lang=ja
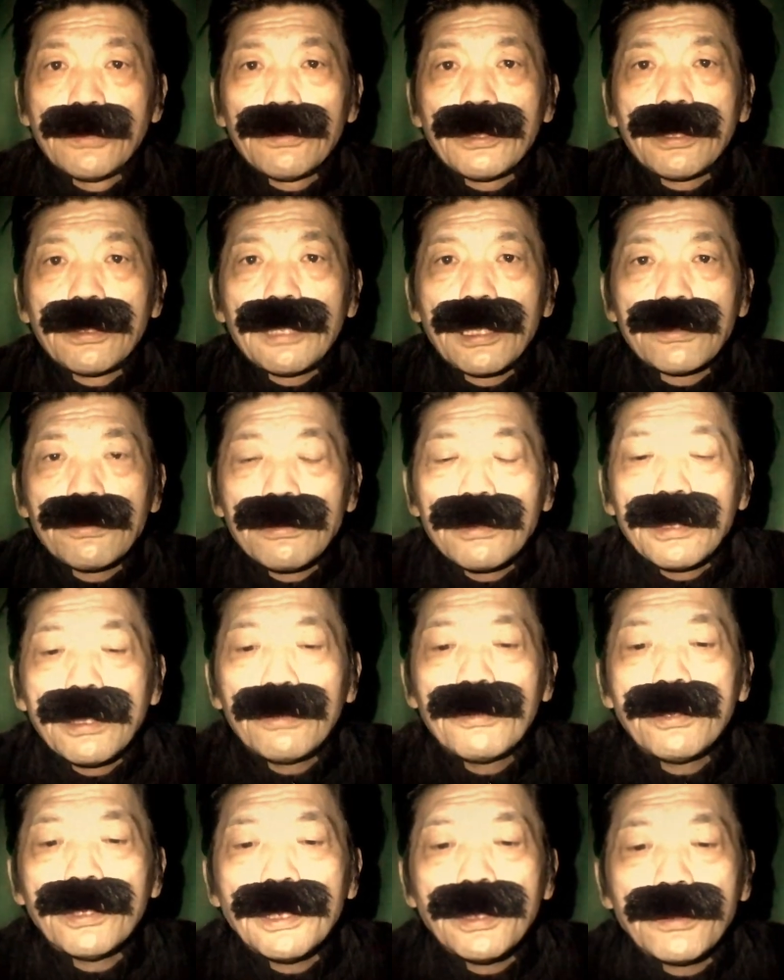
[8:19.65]
で、手すりで
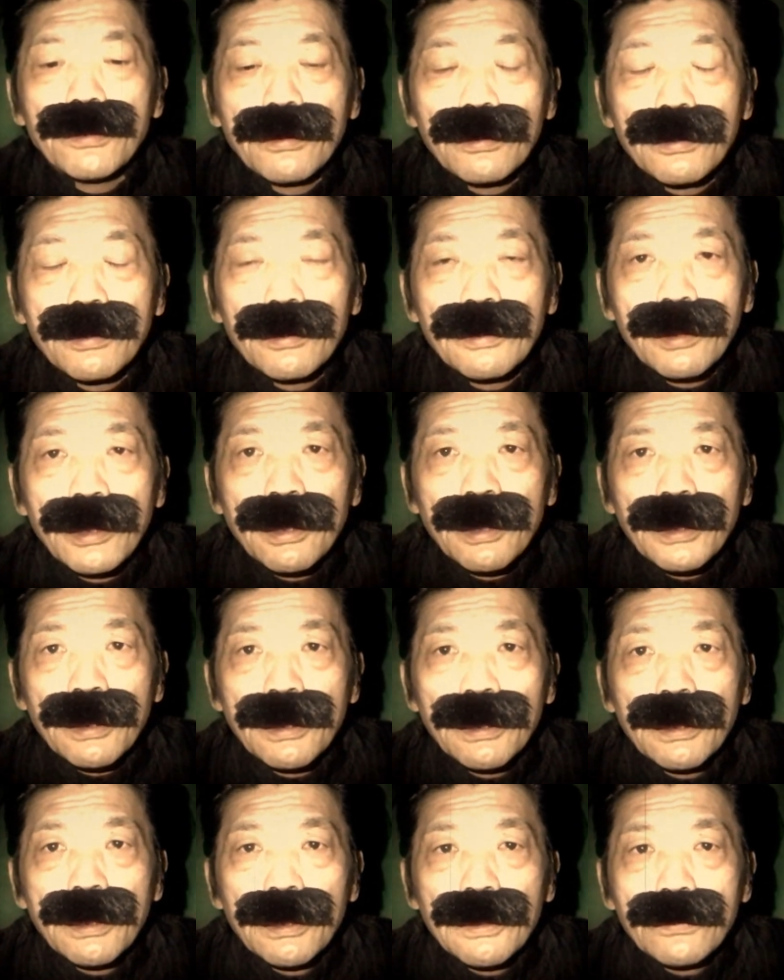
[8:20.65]
吹いて、
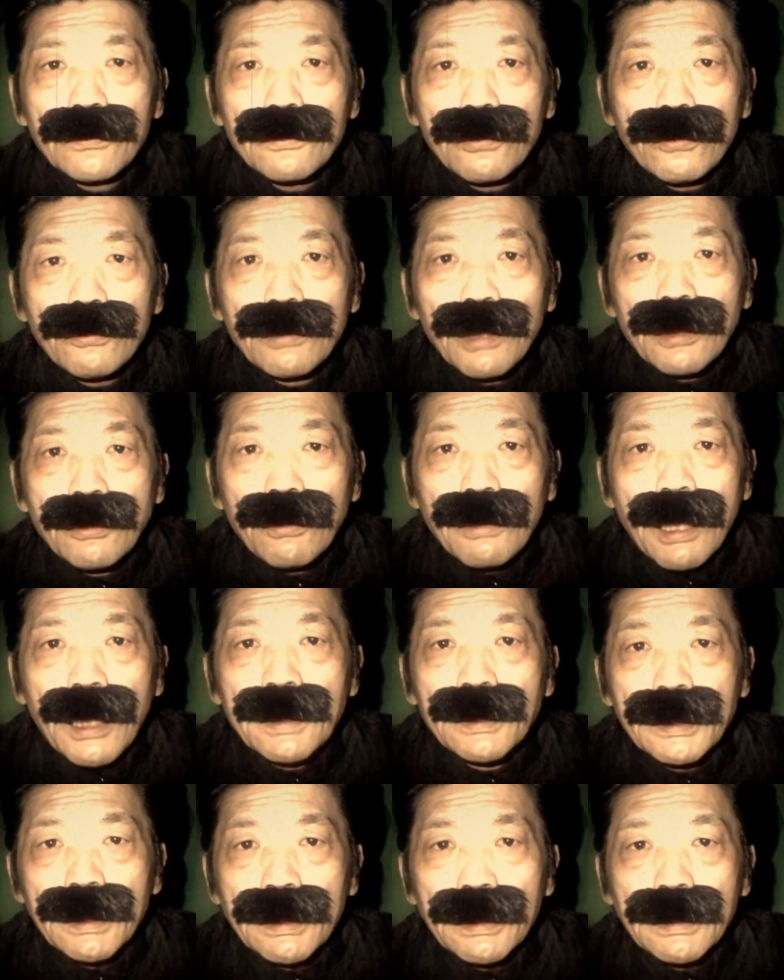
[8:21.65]
ちょっとあの
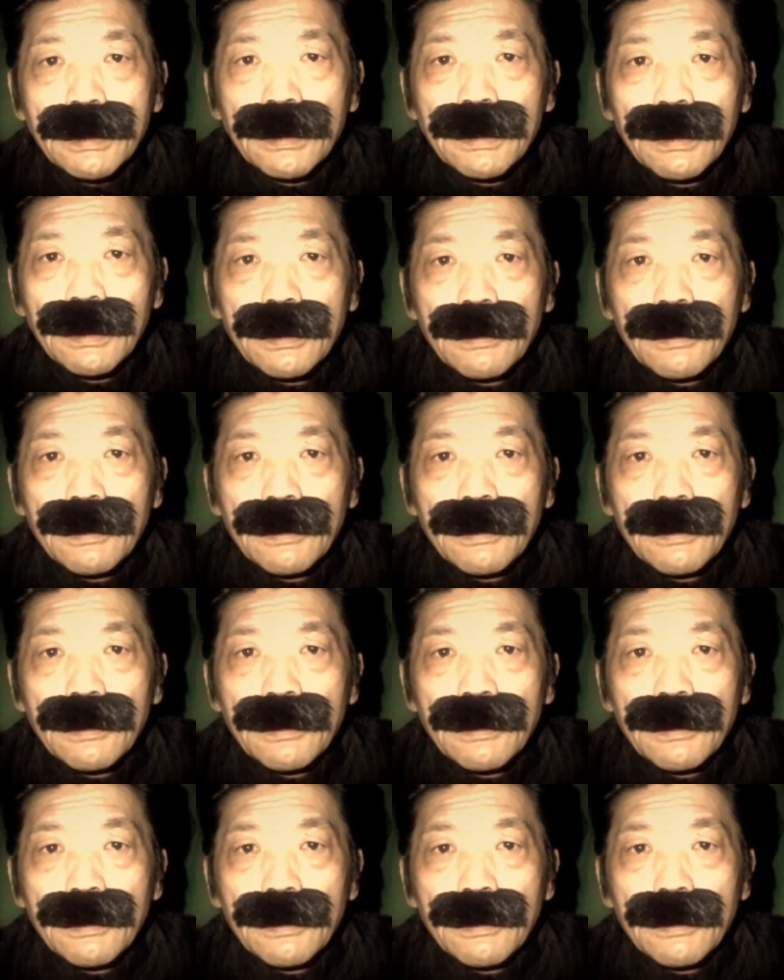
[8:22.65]
足、